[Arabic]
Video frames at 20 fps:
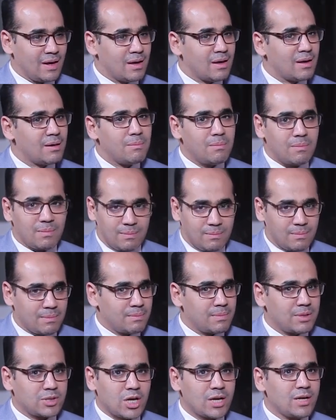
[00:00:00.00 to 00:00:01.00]
آه
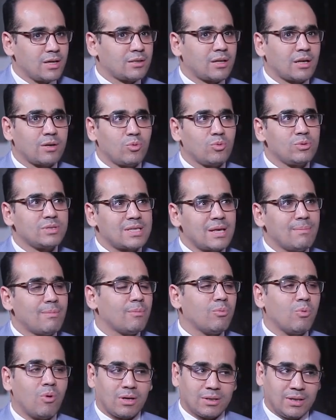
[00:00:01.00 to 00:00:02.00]
مش هنقدر نقول
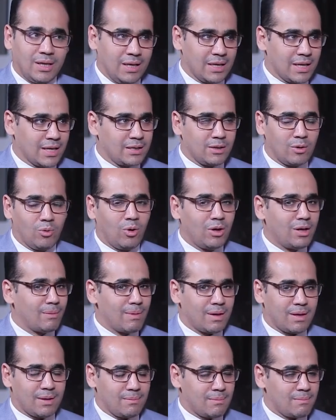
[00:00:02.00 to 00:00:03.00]
سبب واضح لان
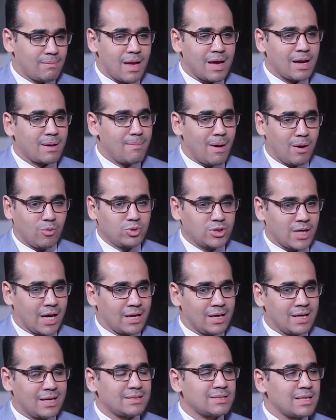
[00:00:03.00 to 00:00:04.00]
العلماء ما اجمعوش
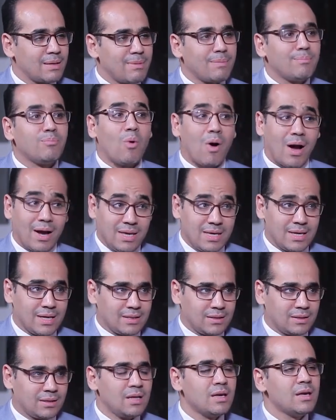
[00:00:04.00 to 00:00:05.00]
على سبب
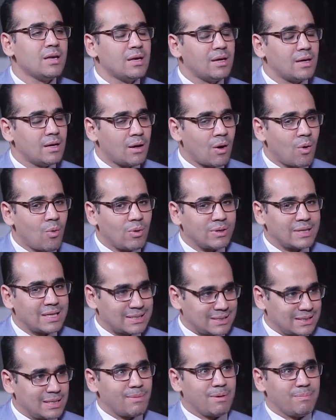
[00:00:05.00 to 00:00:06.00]
معين هو ده
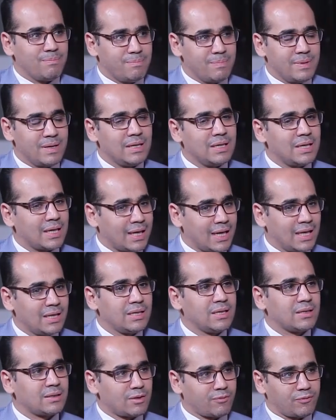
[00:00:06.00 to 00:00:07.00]
السبب اللي
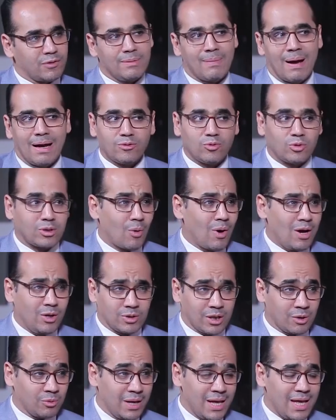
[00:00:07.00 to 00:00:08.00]
يخلي الطفل يبقى عنده
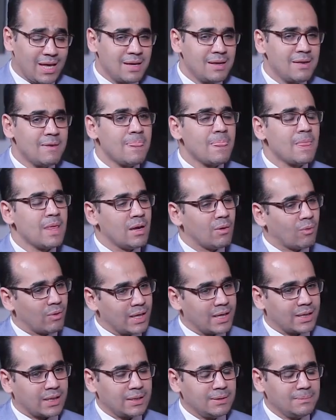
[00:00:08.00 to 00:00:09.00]
توحد او لا
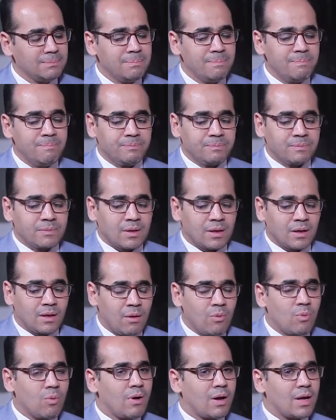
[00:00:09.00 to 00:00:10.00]
ولكن
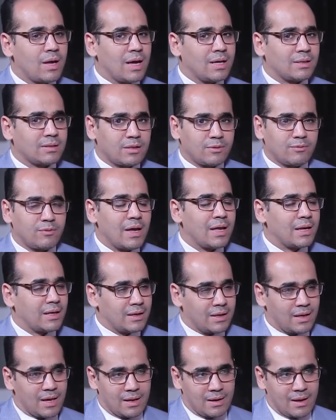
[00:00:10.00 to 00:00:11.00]
هو
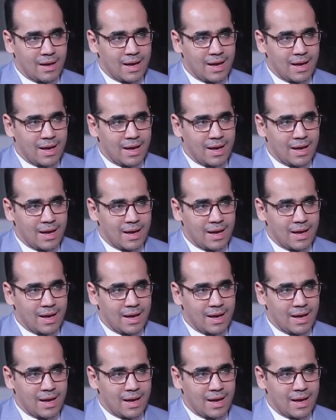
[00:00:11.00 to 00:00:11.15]
الطفل